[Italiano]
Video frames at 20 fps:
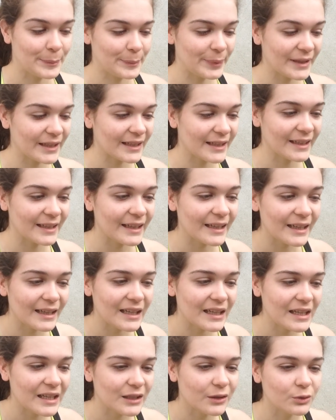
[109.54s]

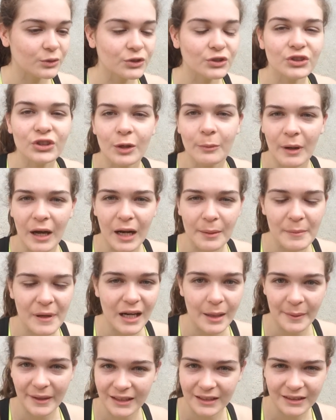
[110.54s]
perché non so, ma a me
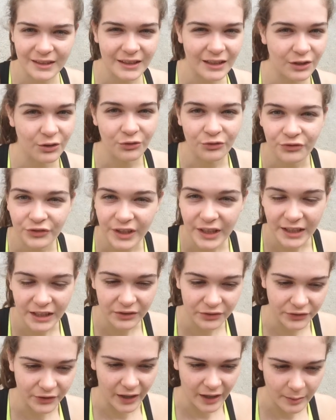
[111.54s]
la mattina non viene
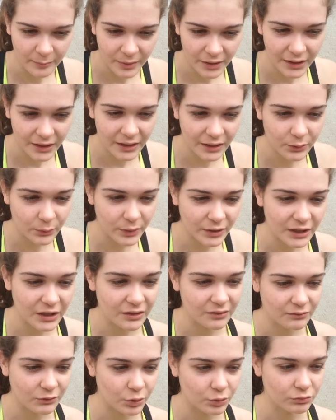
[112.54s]
fame e quindi
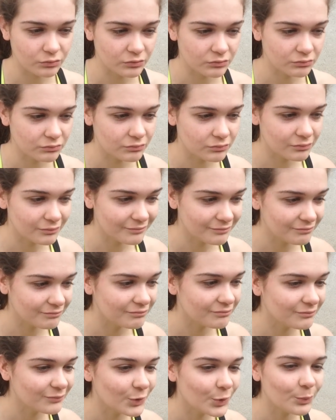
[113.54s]

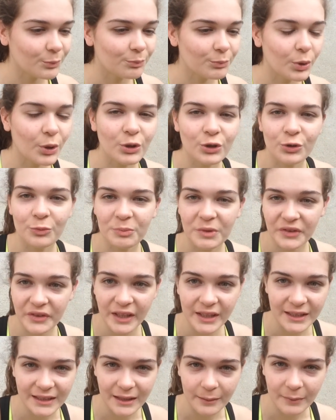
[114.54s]
non, boh, non mi
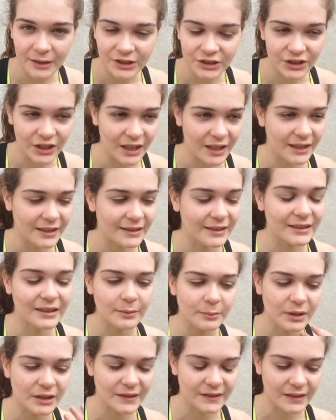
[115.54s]
viene da mangiare.
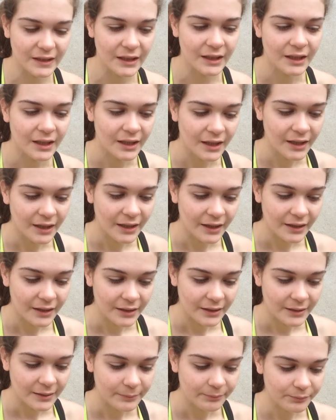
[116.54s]
Ditemi se
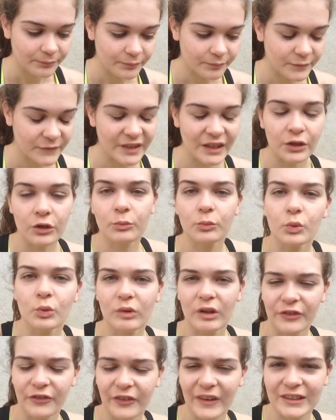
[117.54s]
se
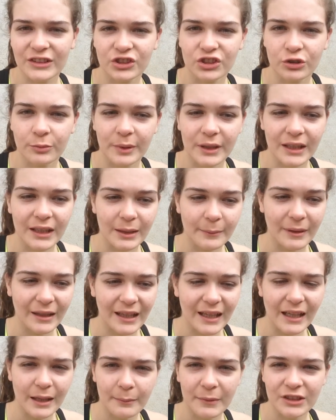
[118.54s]
comunque faccio bene
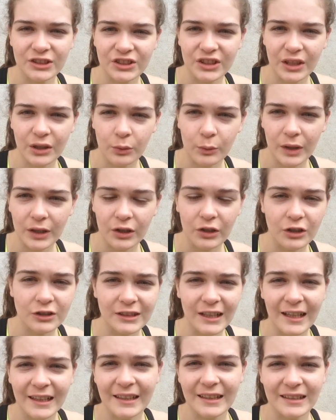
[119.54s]
magari a mangiare
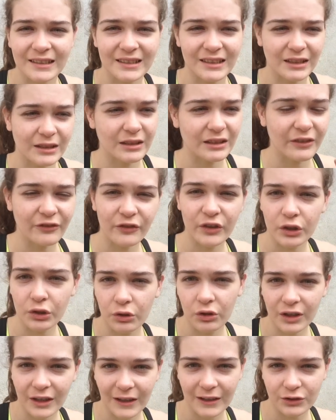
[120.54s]
qualcosa anche se davvero
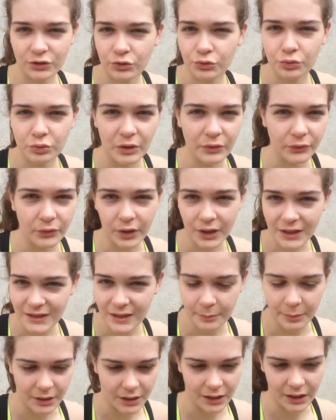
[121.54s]
lo caccio giù a
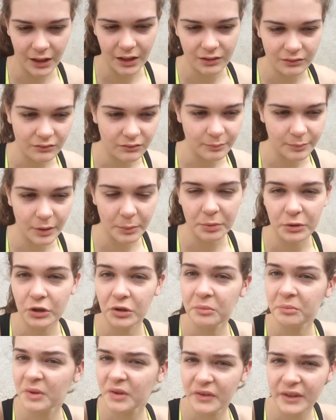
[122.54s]
forza perché mm, proprio
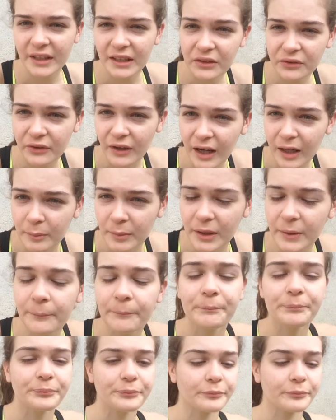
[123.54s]
non mi viene fame